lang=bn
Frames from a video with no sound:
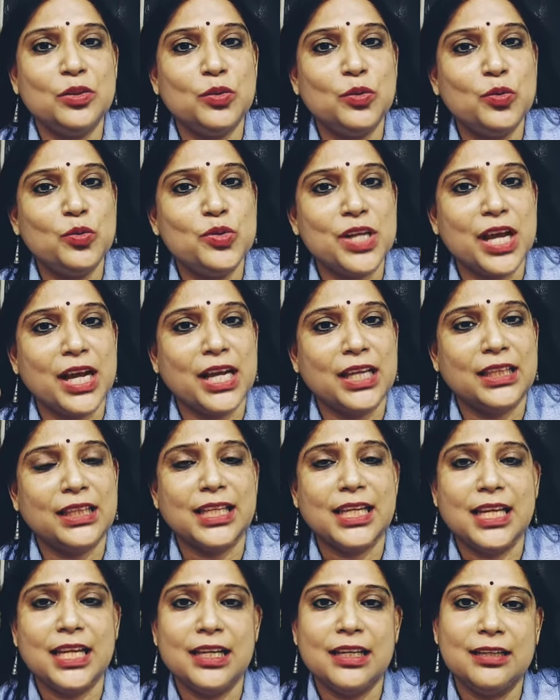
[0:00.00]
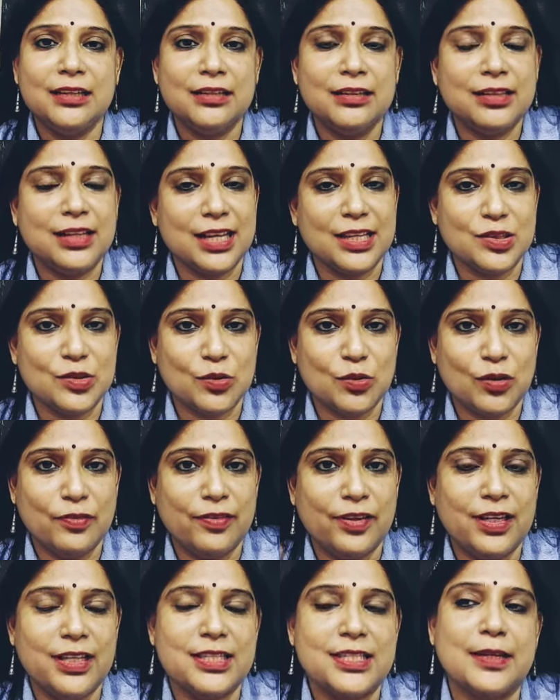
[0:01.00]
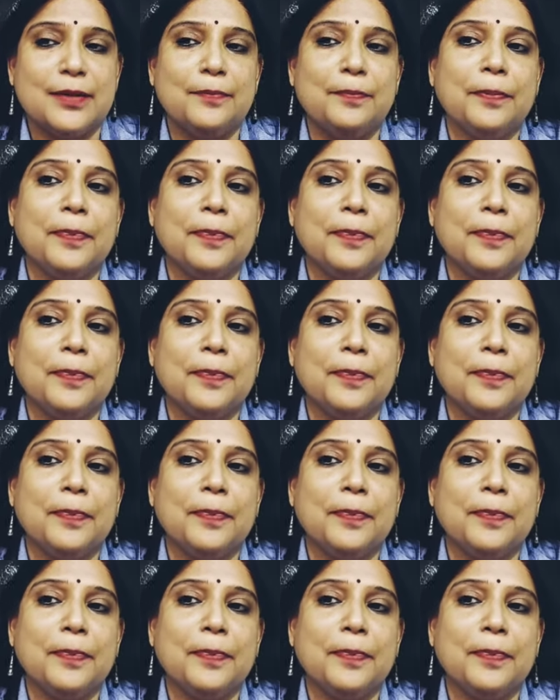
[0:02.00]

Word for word: দু জায়গাতে টাচ করে ফেলেছে